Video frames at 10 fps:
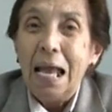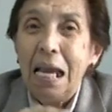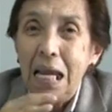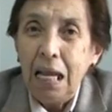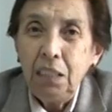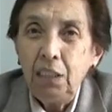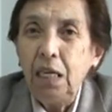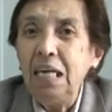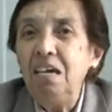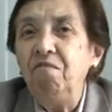
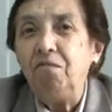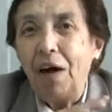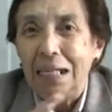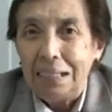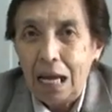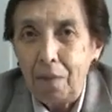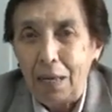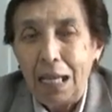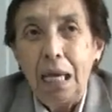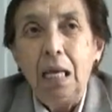Leche
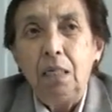infaltable,